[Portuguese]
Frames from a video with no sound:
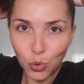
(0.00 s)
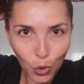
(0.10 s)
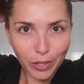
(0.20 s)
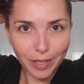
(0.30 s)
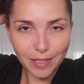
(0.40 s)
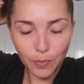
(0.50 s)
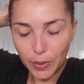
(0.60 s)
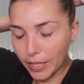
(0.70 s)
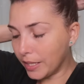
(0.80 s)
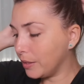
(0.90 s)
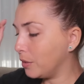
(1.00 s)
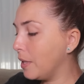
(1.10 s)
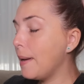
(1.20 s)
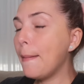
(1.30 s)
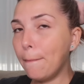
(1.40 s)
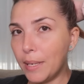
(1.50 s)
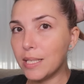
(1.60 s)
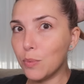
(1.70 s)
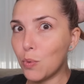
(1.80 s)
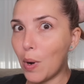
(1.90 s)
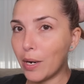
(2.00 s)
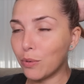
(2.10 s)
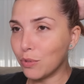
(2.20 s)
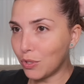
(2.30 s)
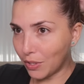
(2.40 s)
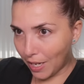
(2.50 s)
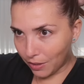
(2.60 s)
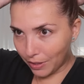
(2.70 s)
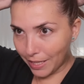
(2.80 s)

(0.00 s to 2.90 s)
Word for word: tô transpirando, mesmo com o ar-condicionado